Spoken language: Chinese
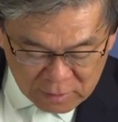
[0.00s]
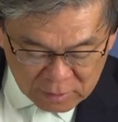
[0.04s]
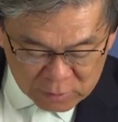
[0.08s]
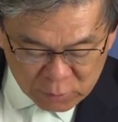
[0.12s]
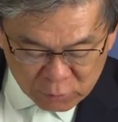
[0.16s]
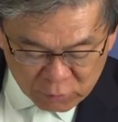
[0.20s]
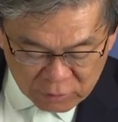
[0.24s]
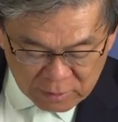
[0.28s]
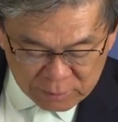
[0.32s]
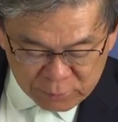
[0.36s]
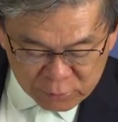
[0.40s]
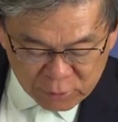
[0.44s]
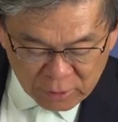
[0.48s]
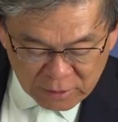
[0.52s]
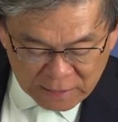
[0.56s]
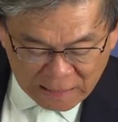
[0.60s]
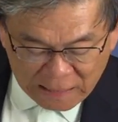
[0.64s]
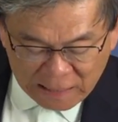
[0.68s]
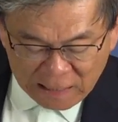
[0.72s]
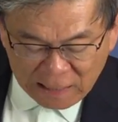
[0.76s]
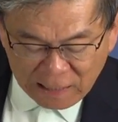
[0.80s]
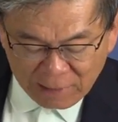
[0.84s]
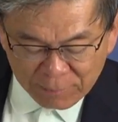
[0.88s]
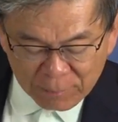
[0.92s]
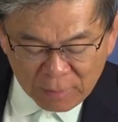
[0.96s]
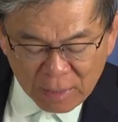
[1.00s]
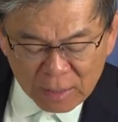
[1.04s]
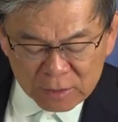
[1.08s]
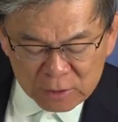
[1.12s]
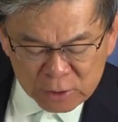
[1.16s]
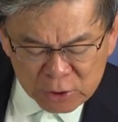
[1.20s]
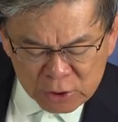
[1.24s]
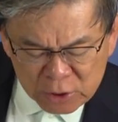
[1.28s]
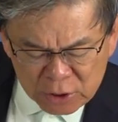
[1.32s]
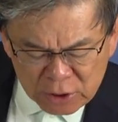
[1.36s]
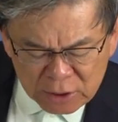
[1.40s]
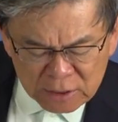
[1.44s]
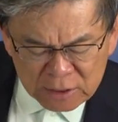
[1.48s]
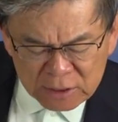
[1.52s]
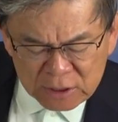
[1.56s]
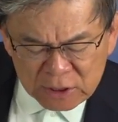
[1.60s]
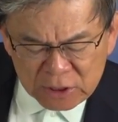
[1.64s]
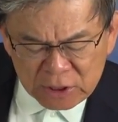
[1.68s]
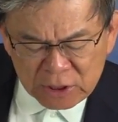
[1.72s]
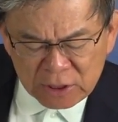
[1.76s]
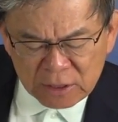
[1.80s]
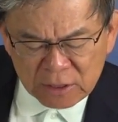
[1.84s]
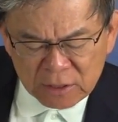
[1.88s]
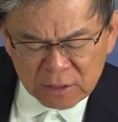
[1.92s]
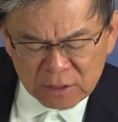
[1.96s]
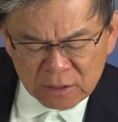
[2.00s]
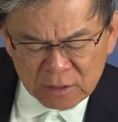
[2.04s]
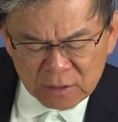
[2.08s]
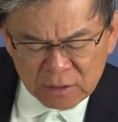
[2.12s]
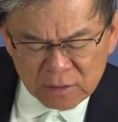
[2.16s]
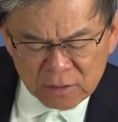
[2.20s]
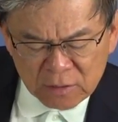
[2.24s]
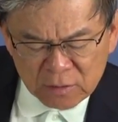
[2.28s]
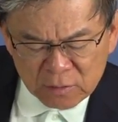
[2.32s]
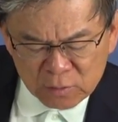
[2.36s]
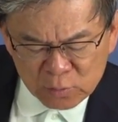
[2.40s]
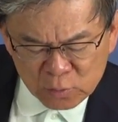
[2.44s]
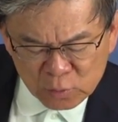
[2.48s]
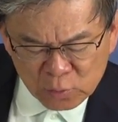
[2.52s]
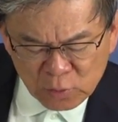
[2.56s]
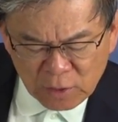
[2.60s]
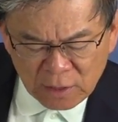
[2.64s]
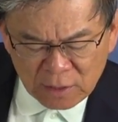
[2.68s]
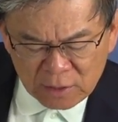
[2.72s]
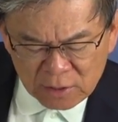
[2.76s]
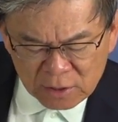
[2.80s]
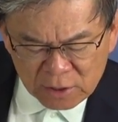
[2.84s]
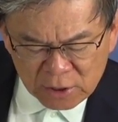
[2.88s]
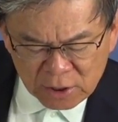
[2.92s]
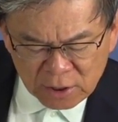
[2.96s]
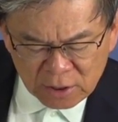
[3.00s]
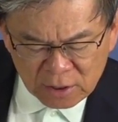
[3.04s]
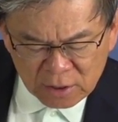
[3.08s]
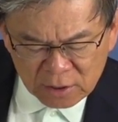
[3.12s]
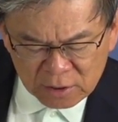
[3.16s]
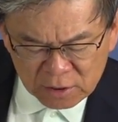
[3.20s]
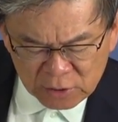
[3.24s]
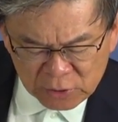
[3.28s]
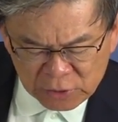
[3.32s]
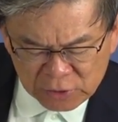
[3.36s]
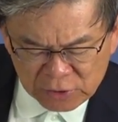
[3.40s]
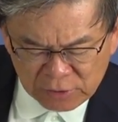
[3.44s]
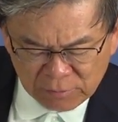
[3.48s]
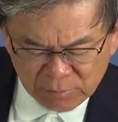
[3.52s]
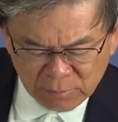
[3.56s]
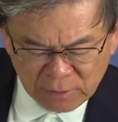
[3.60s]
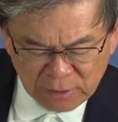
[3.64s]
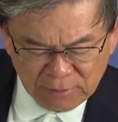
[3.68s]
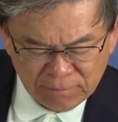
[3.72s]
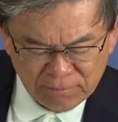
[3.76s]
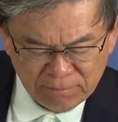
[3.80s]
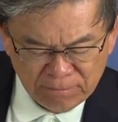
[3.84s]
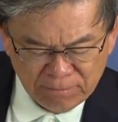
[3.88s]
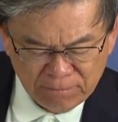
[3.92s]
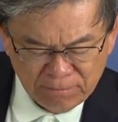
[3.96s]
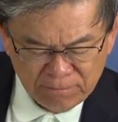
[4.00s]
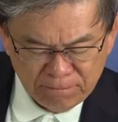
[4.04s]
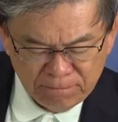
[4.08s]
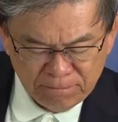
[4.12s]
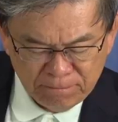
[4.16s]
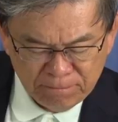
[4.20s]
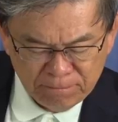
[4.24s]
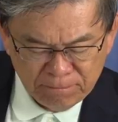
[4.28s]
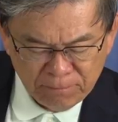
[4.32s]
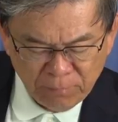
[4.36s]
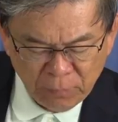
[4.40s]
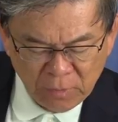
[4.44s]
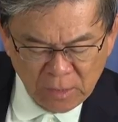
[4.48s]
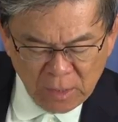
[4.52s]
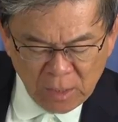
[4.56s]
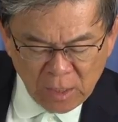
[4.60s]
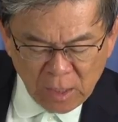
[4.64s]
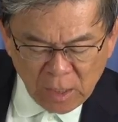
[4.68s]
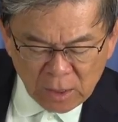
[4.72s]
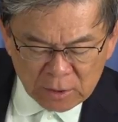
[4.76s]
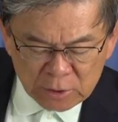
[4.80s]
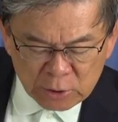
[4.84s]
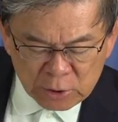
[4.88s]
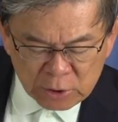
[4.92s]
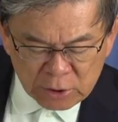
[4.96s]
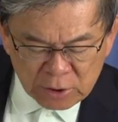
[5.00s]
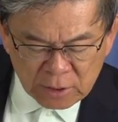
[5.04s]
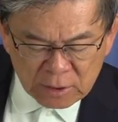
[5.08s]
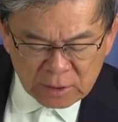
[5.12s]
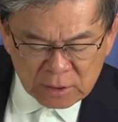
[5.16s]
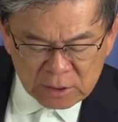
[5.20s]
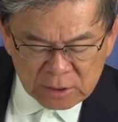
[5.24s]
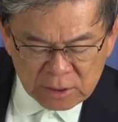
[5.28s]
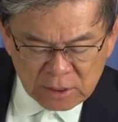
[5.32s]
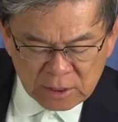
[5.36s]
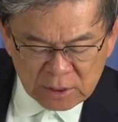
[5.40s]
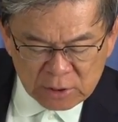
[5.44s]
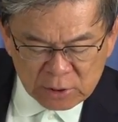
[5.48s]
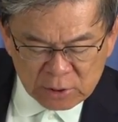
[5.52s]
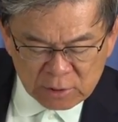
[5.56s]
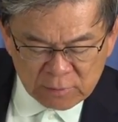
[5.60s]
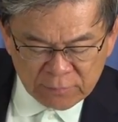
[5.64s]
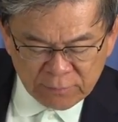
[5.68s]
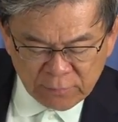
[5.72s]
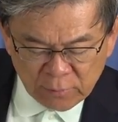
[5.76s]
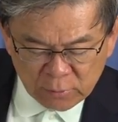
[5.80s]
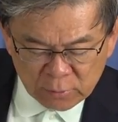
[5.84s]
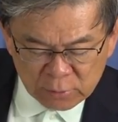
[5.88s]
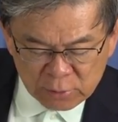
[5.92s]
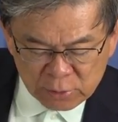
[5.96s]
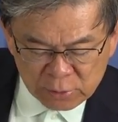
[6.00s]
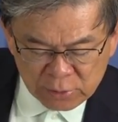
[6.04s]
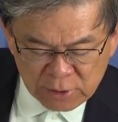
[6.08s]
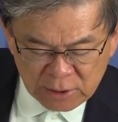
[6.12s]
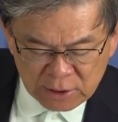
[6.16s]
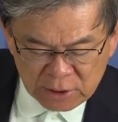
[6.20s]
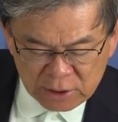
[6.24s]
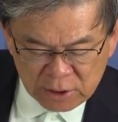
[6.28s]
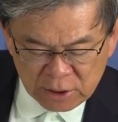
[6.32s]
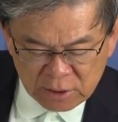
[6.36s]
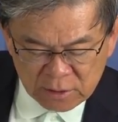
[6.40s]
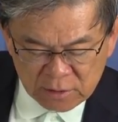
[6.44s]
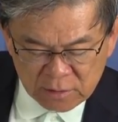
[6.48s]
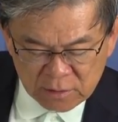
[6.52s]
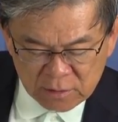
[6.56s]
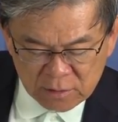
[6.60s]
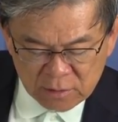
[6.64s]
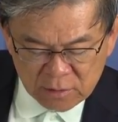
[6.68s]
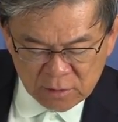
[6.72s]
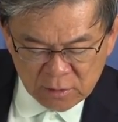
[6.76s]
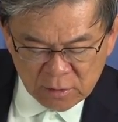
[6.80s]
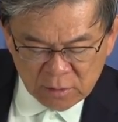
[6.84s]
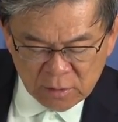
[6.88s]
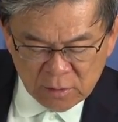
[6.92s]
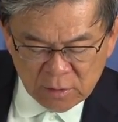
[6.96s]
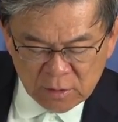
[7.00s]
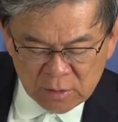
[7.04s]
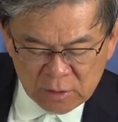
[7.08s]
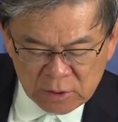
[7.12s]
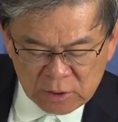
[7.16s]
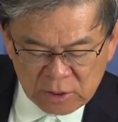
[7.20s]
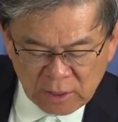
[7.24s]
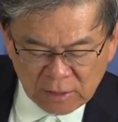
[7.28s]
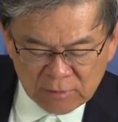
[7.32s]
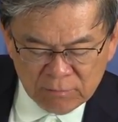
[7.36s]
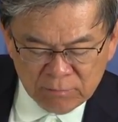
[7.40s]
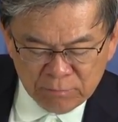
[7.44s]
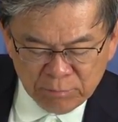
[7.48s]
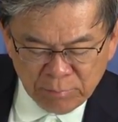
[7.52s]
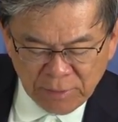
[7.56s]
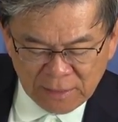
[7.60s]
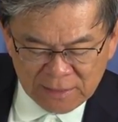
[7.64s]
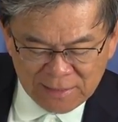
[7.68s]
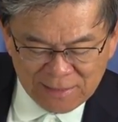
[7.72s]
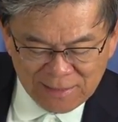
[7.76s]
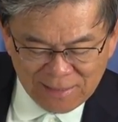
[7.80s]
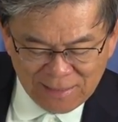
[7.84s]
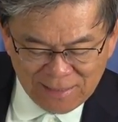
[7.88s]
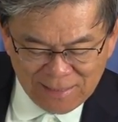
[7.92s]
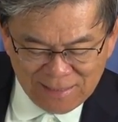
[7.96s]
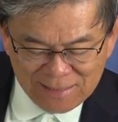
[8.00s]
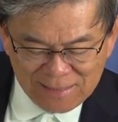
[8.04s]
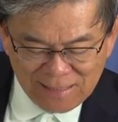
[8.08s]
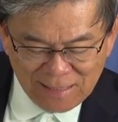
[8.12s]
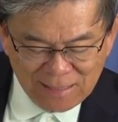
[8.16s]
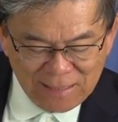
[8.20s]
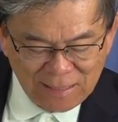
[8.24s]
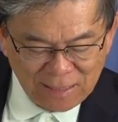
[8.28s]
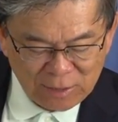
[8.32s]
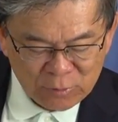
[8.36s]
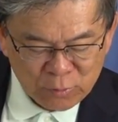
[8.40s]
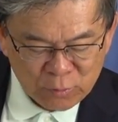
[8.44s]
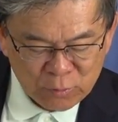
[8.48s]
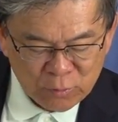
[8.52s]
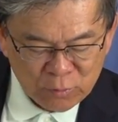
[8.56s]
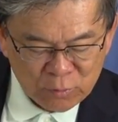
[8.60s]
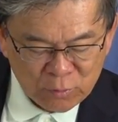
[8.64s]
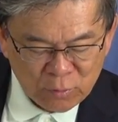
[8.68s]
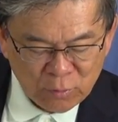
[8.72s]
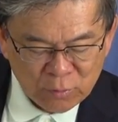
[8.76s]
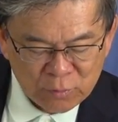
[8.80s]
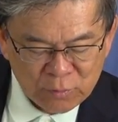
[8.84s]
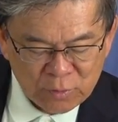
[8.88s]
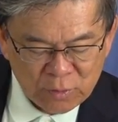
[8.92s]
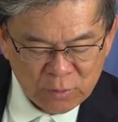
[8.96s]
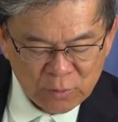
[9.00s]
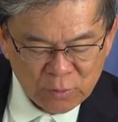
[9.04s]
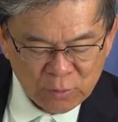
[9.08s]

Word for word: does Scripture claim？ 圣经宣称什么？圣经是否宣称整本以赛亚书都是